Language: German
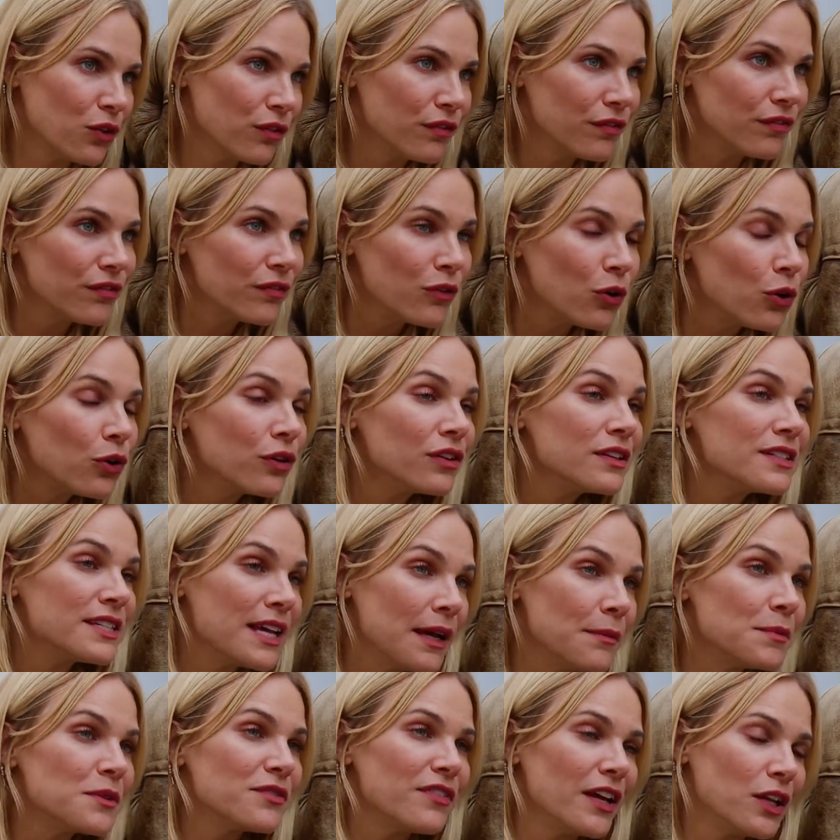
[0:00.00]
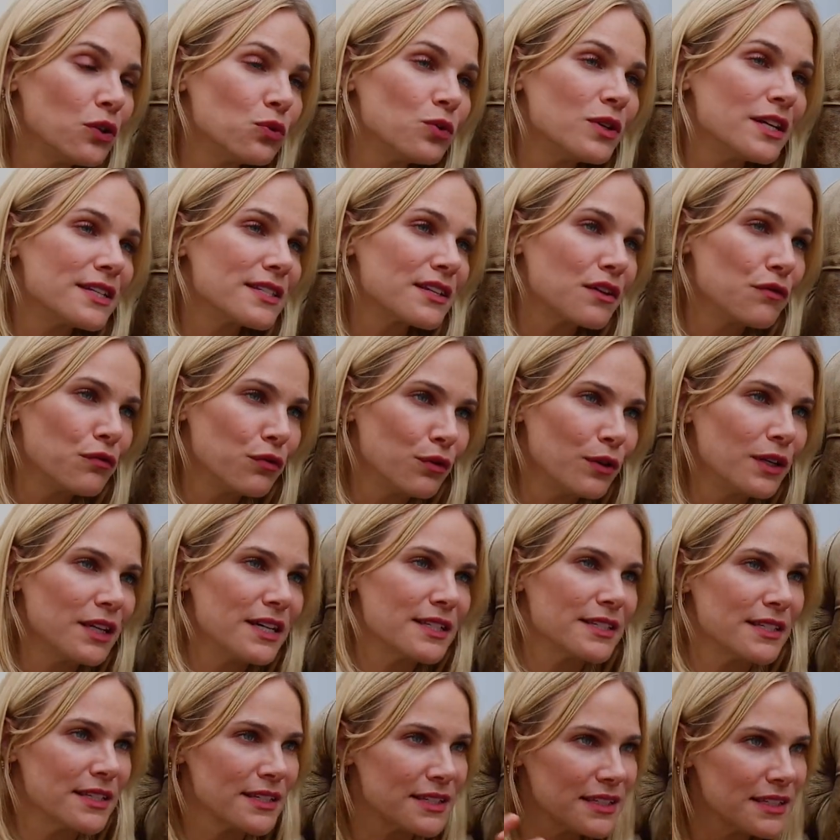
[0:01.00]
Und, und selbst wenn du das Gefühl
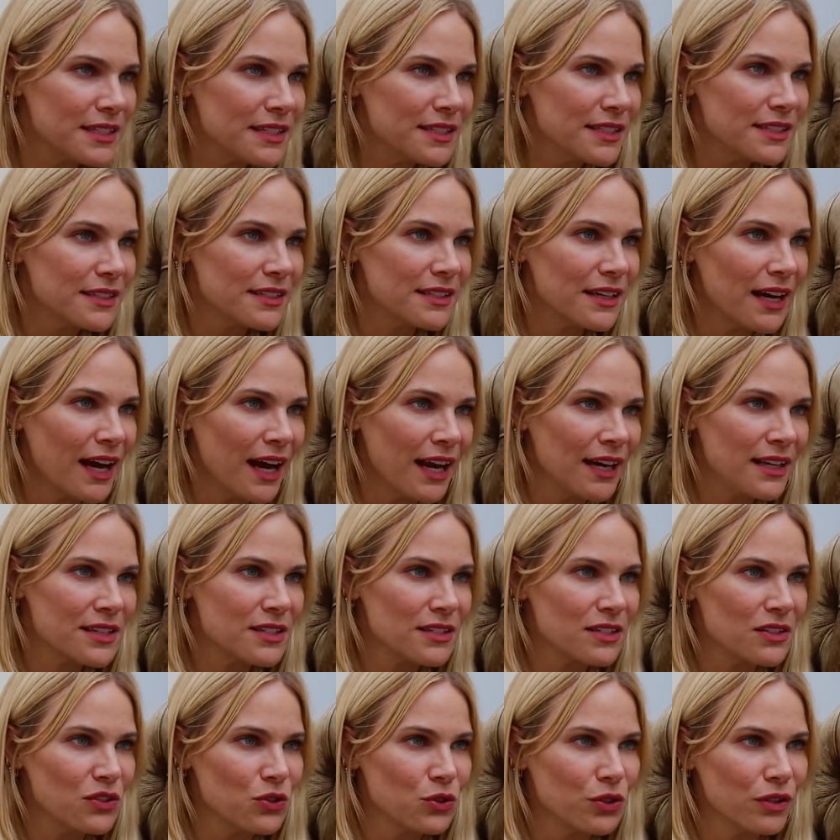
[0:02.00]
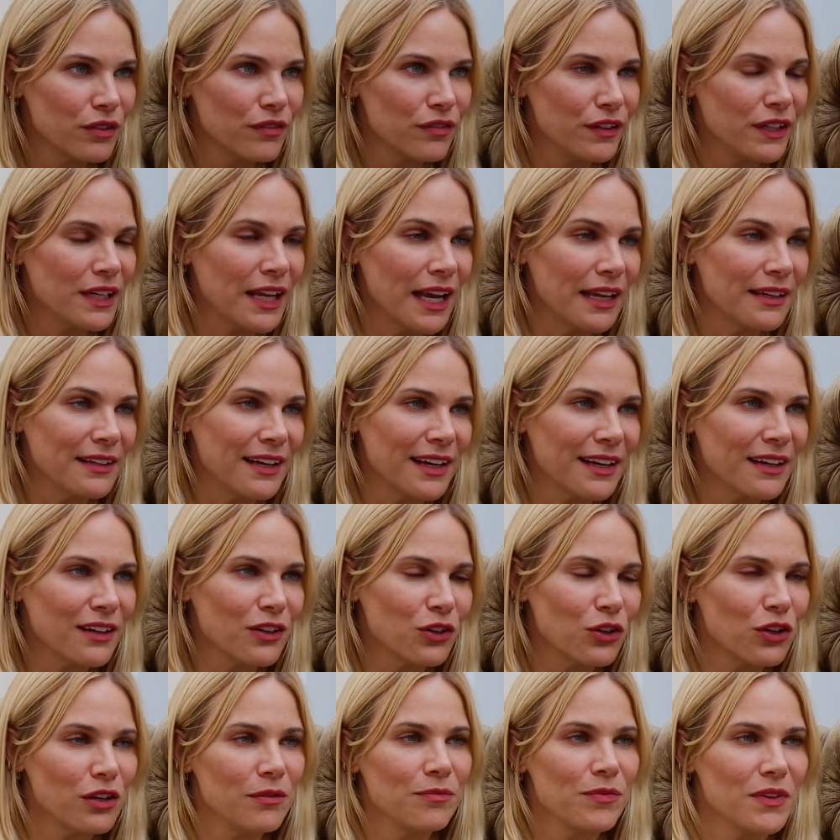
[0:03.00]
hast, es ist alles irgendwie glatt
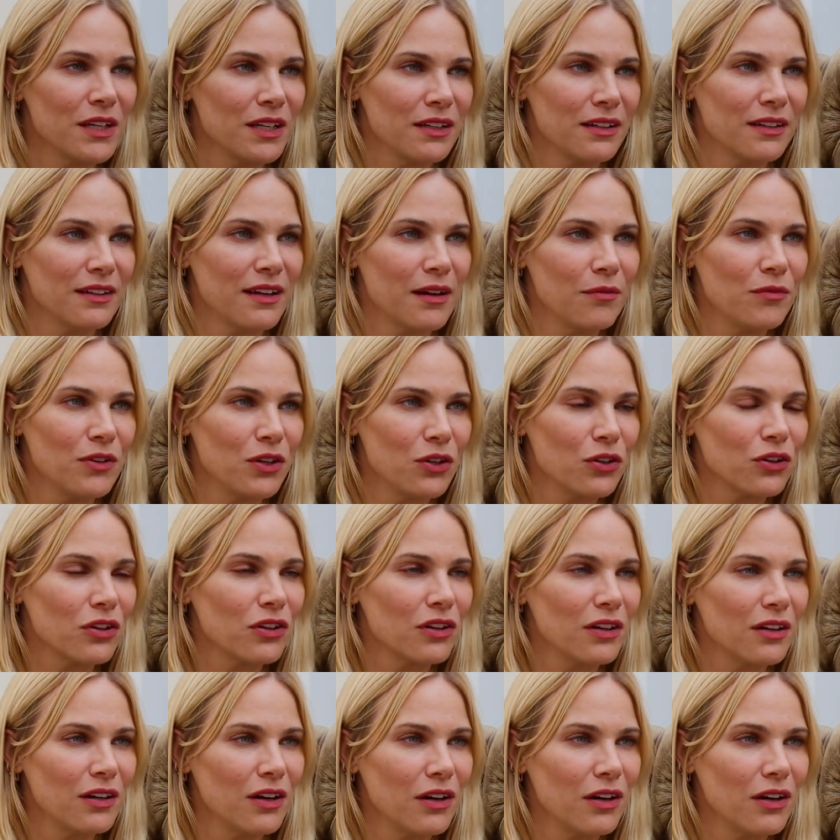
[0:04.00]
angekommen, dann haben wir doch